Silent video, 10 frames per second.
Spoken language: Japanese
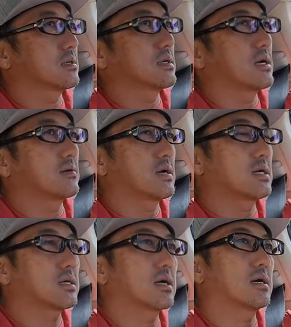えー、
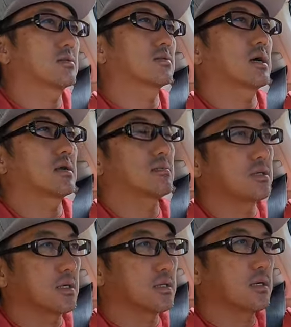ハワイ会とか
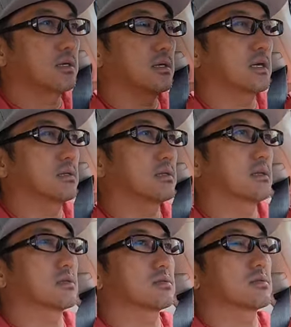アラマナであっ
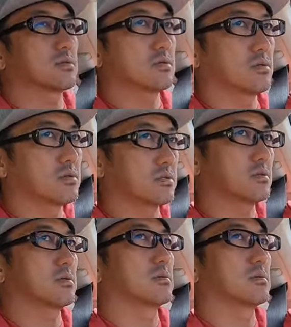て、そのクローズの、